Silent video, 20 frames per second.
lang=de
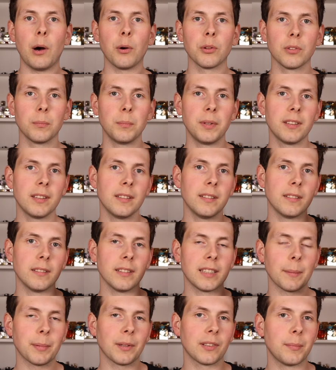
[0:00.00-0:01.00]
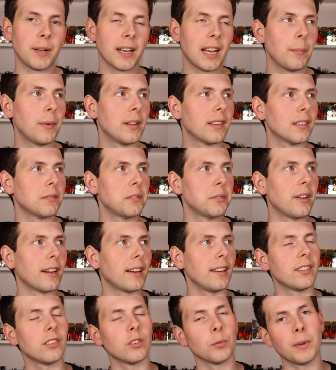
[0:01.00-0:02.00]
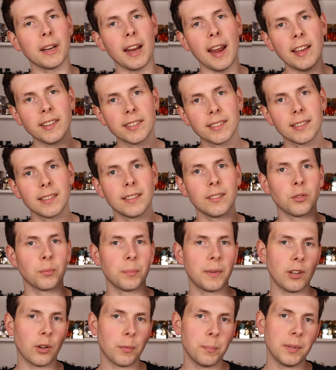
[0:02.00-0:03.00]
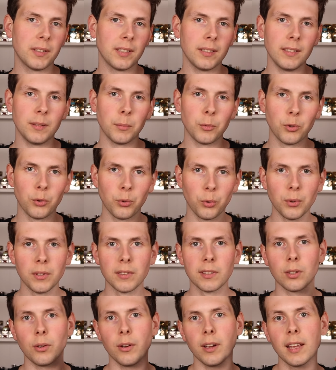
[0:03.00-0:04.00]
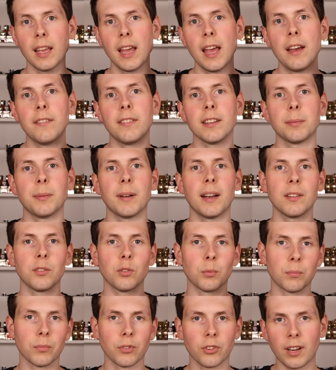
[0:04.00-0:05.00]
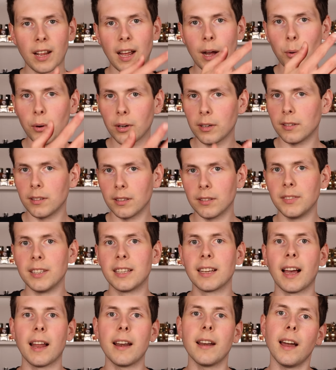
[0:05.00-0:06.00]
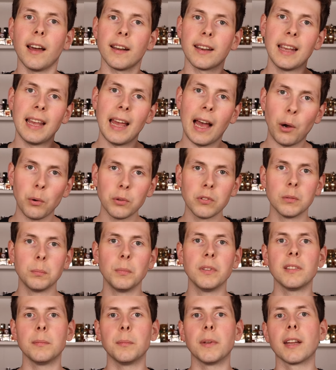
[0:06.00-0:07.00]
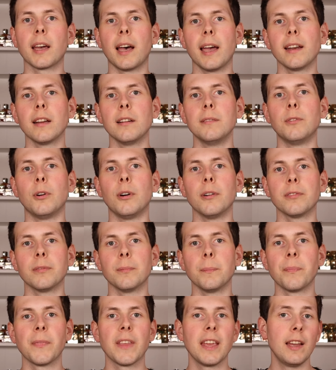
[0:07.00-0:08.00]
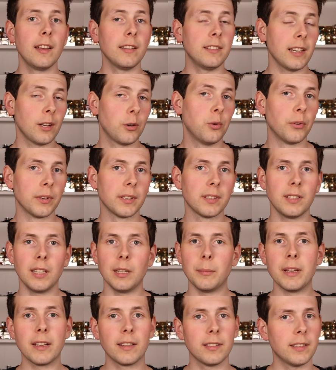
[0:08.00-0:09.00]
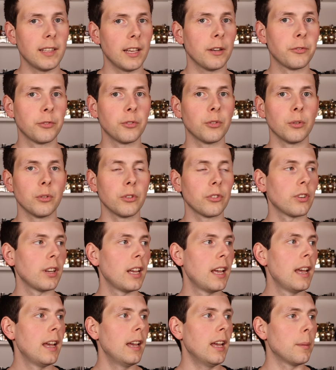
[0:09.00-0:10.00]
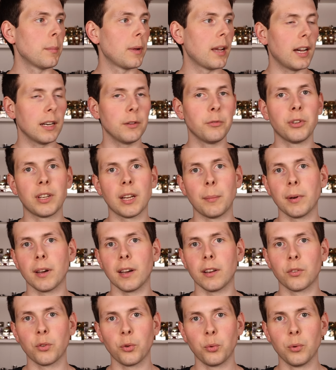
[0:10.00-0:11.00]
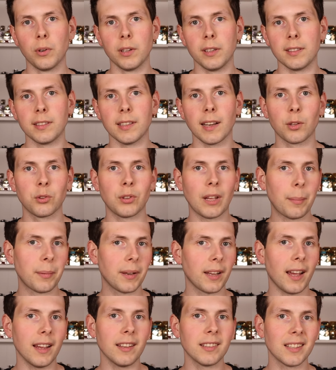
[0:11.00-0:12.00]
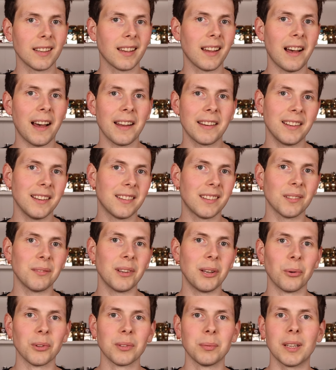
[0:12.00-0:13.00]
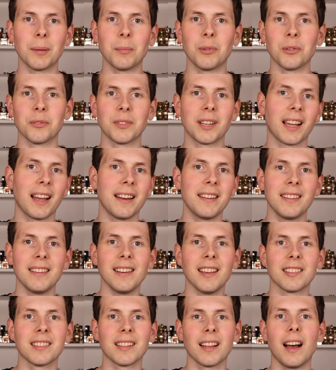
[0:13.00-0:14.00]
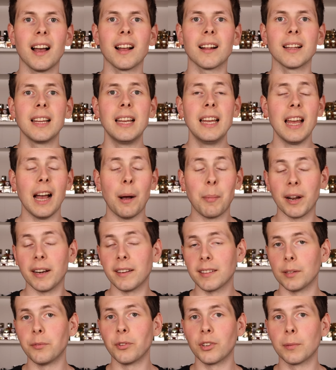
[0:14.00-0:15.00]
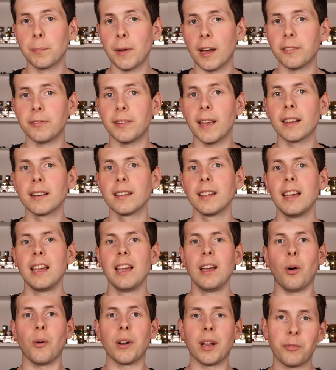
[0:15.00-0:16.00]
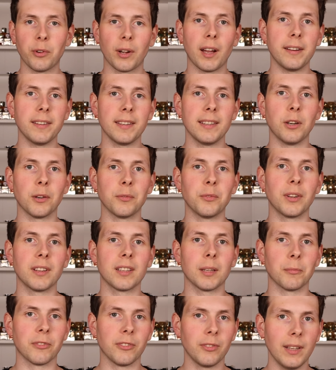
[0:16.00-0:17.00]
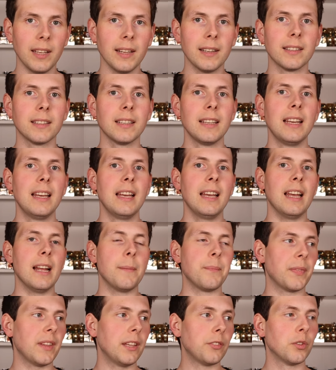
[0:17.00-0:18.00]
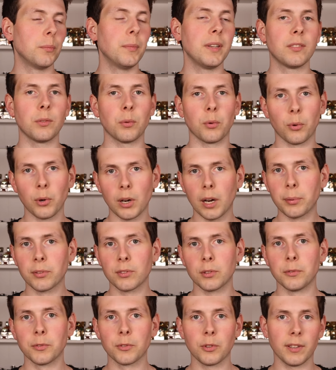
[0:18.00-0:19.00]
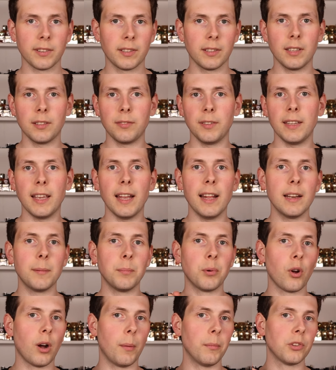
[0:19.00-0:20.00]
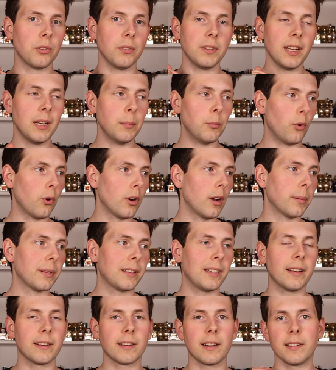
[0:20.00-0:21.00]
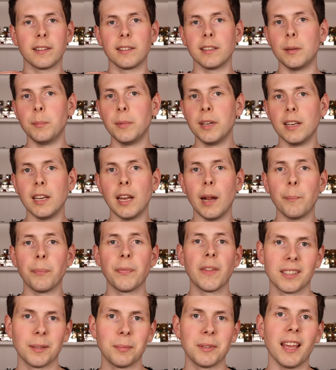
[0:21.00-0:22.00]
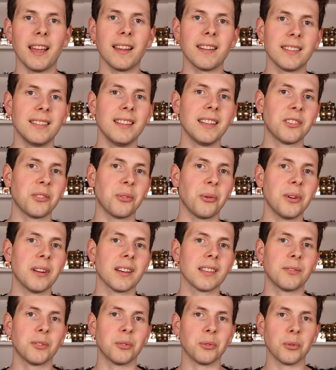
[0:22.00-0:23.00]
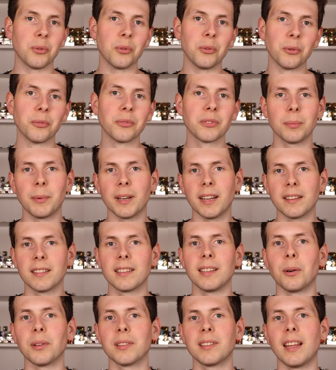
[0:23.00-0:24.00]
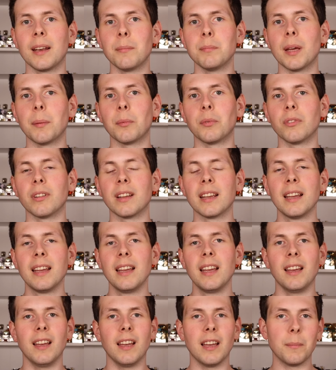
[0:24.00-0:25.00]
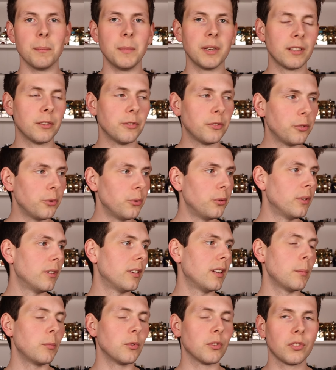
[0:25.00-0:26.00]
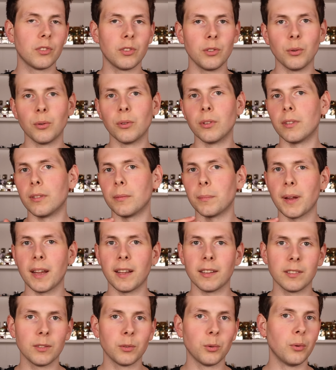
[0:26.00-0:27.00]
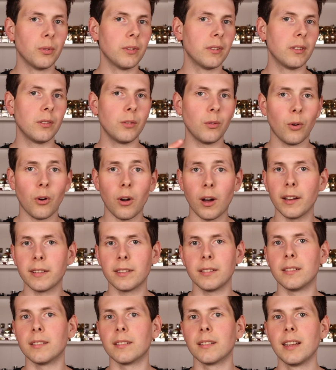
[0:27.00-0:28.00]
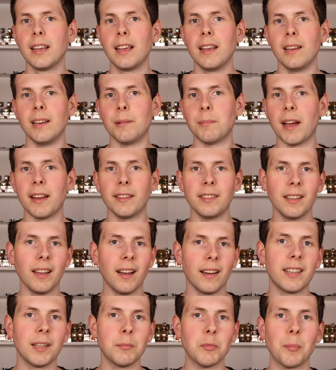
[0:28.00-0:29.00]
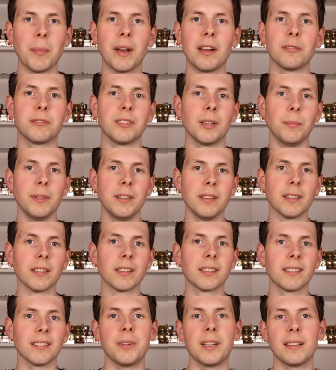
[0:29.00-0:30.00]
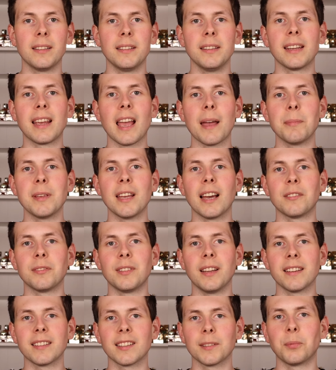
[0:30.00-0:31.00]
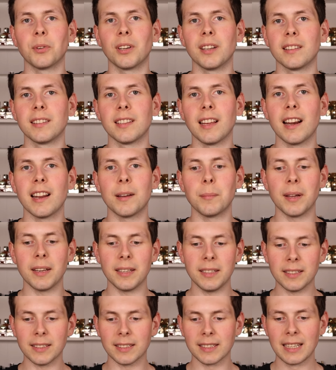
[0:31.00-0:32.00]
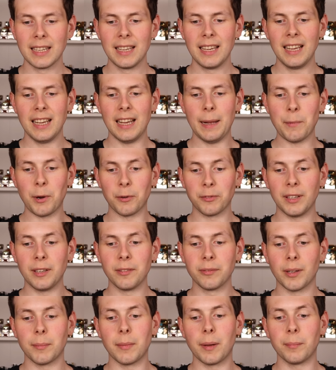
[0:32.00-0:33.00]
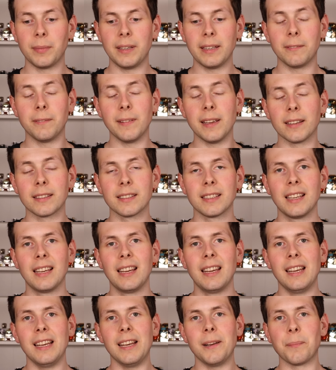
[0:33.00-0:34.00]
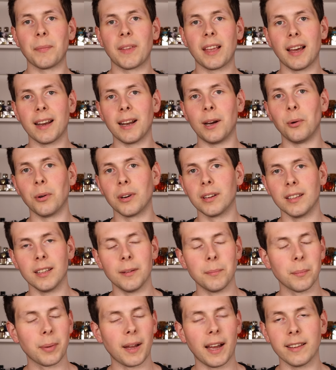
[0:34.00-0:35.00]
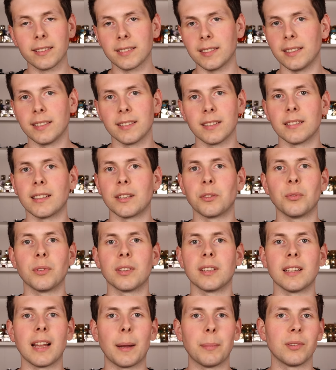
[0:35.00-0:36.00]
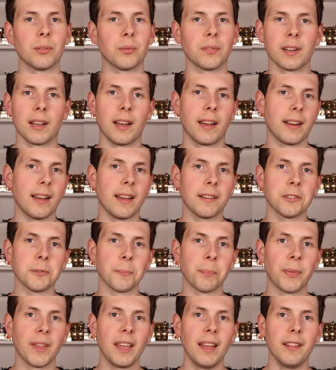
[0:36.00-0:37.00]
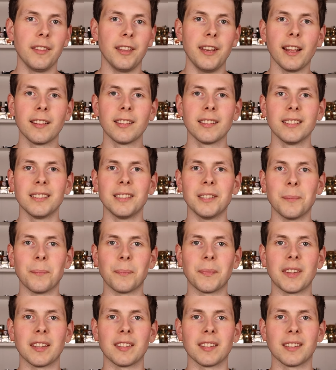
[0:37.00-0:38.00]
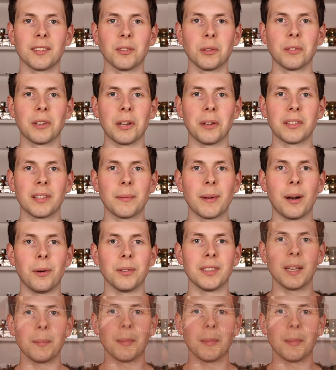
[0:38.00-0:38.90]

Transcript: auch so ein bisschen, ich habe das mal damals irgendwie verglichen, so mit Ästen und mit auch ein bisschen diesem Grünzeug, was man an so einem Strauch irgendwie dran hat, auch so ein bisschen mit reingeworfen. Sehr kurzlebig, sehr frisch, ähm, gerade für Temperaturen. Ich sage so ab 30 Grad geht es irgendwie los mit dem Duft, dann kann ich ihn erst tragen, aber dann ist er wirklich perfekt und dafür kann ich ihn auch wirklich empfehlen. Ähm, ist für mich so ein Urlaubsduft, kostet nicht viel Geld, bekommst du in jedem Urlaubsland, kannst du dir mitnehmen. Es gibt ja eigentlich nichts Schöneres, wenn du einen Duft, man nennt es ja auch Scent Memory, äh, mit Gefühlen, Emotionen, Personen, Orten, ähm, einzigartigen Momenten verbindest. Und der Klinik Happy hat vielleicht das Potenzial da bei dir ähm, auf jeden Fall mal einen Blick wert. Ähm, gerade auch ähm, preislich ist das natürlich eine absolute Granate. Der nächste, ähm, das ist ein Duft aus dem Hause